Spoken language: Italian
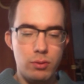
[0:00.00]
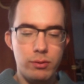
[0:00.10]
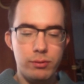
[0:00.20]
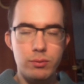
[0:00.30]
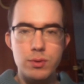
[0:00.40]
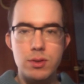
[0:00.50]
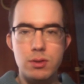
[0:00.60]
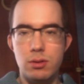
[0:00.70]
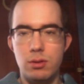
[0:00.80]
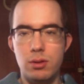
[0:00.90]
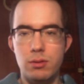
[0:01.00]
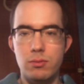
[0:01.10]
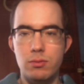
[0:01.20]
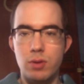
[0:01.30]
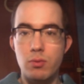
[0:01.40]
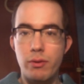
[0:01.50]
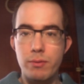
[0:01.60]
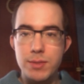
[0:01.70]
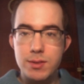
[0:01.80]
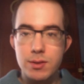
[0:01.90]
funzio- una nuova
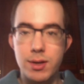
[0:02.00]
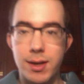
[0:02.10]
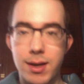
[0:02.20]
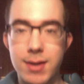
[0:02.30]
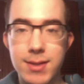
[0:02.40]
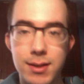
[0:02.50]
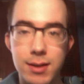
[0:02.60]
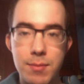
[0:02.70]
missione che era stata